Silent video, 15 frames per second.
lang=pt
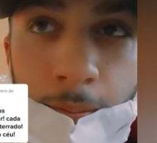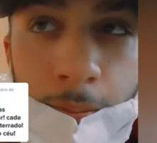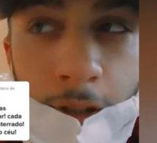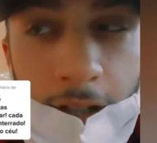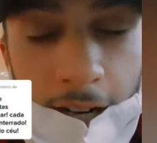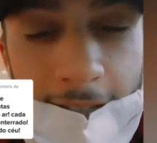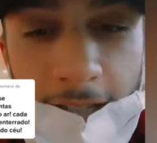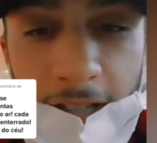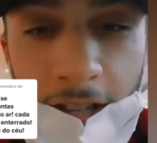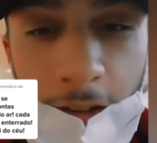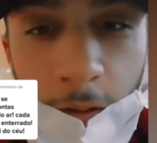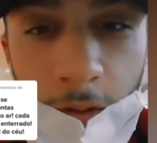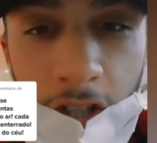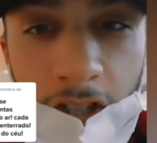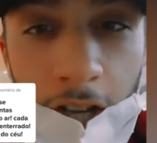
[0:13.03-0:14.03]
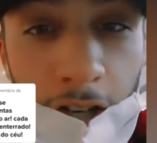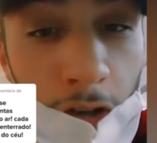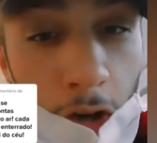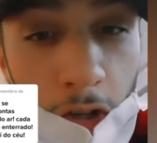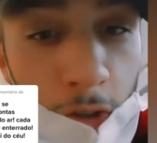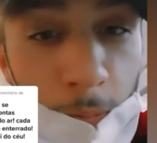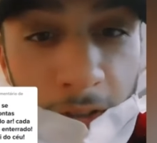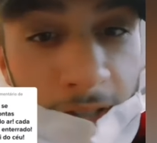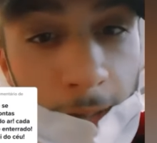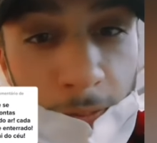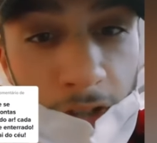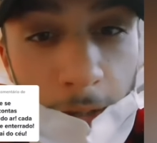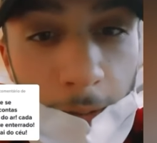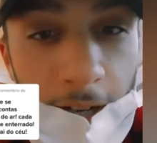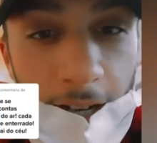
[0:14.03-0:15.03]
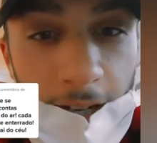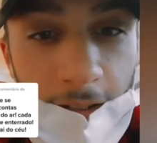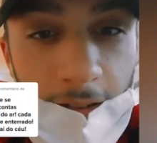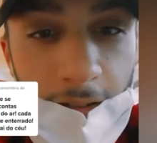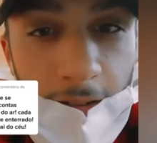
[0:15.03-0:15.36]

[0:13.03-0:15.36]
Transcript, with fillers: Porque graças a Deus nós não precisamos trabalhar.